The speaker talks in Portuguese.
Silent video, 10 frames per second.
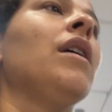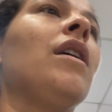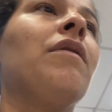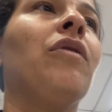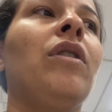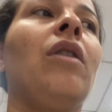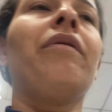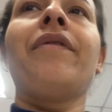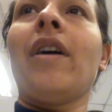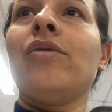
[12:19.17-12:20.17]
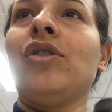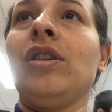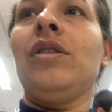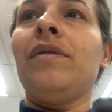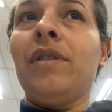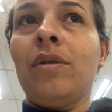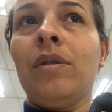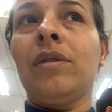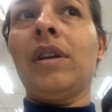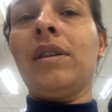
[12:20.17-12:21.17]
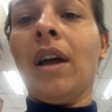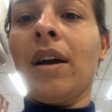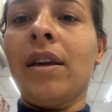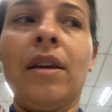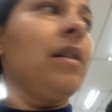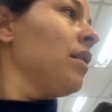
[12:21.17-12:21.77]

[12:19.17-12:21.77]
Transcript: E vou olhar um ferro, gente, ver quanto que tá aqui.